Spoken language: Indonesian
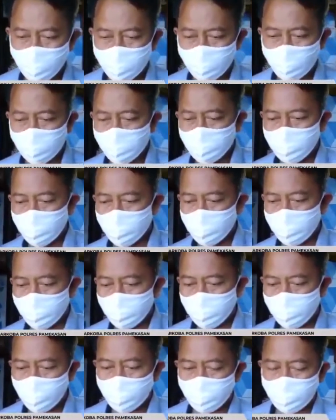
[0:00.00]
hari
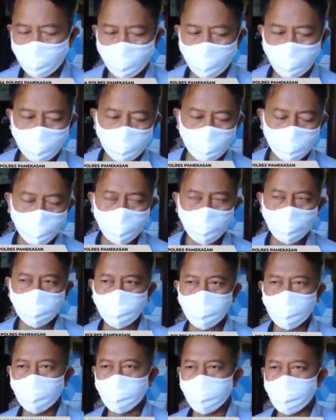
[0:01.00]
Selasa
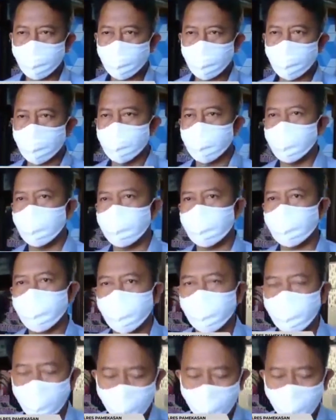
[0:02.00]
malam itu jam